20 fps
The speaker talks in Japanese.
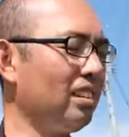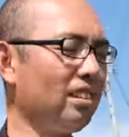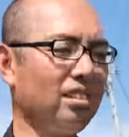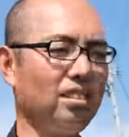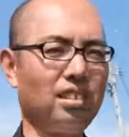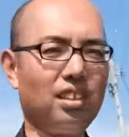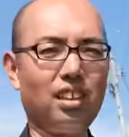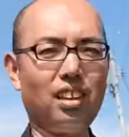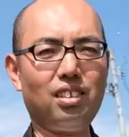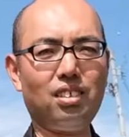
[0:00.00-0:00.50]
暑い
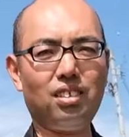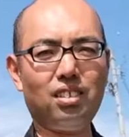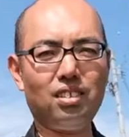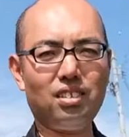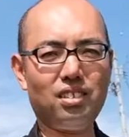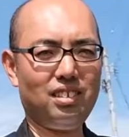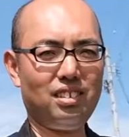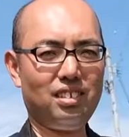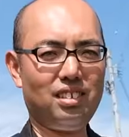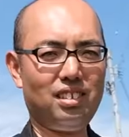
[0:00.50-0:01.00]
けど、
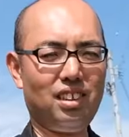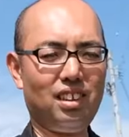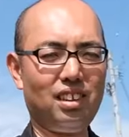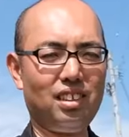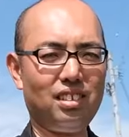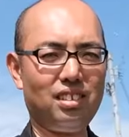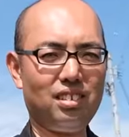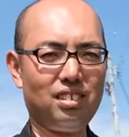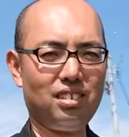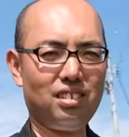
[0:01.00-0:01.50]
じゃあ
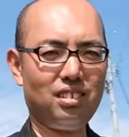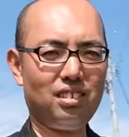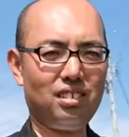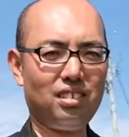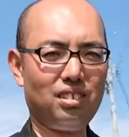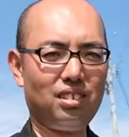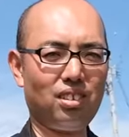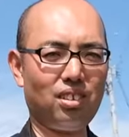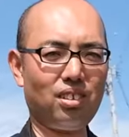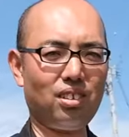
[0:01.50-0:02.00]

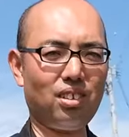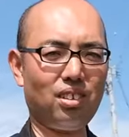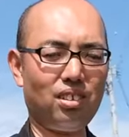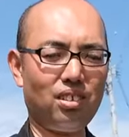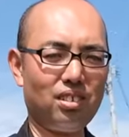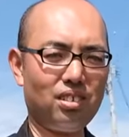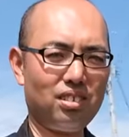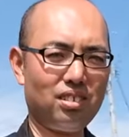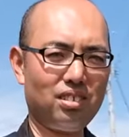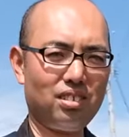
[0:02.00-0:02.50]
ちょっと
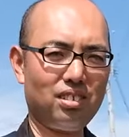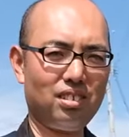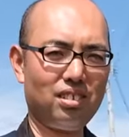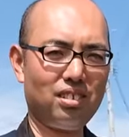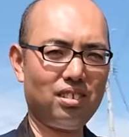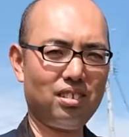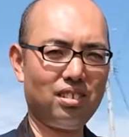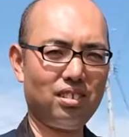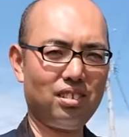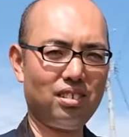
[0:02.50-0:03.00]

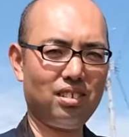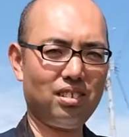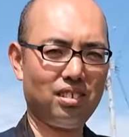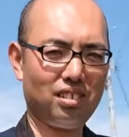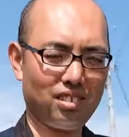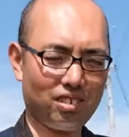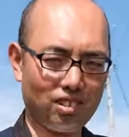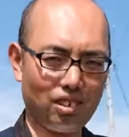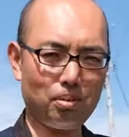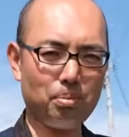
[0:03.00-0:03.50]

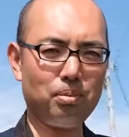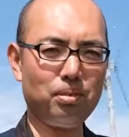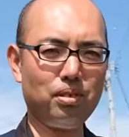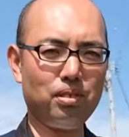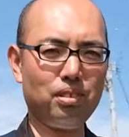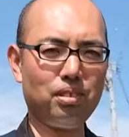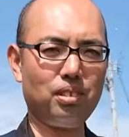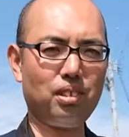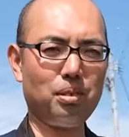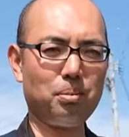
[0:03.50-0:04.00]

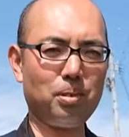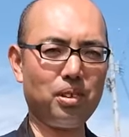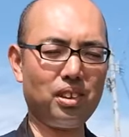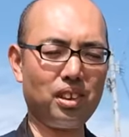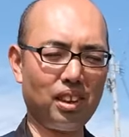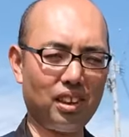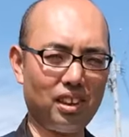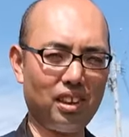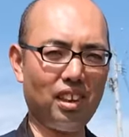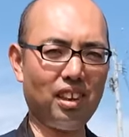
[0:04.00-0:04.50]
スコープを持って
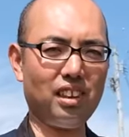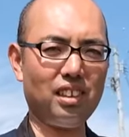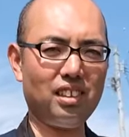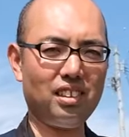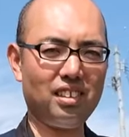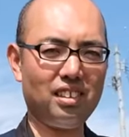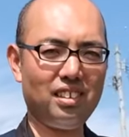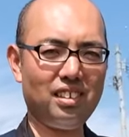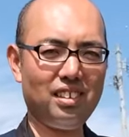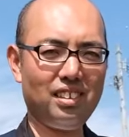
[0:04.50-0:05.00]
きて、は
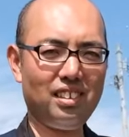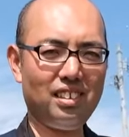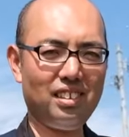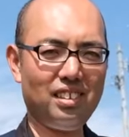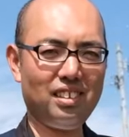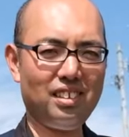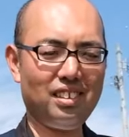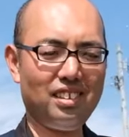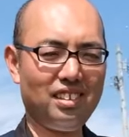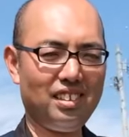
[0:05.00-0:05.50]

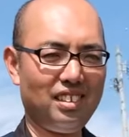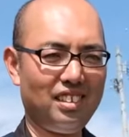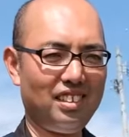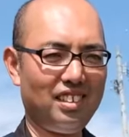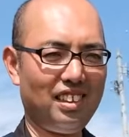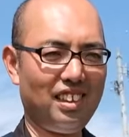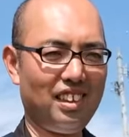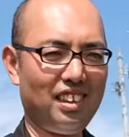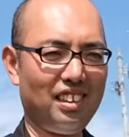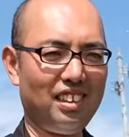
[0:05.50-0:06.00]
い、嫌
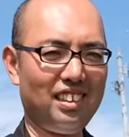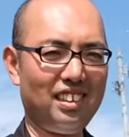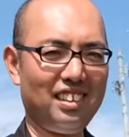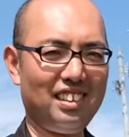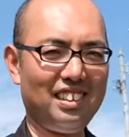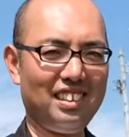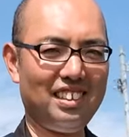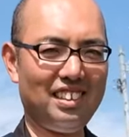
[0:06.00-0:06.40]
そうなんですけど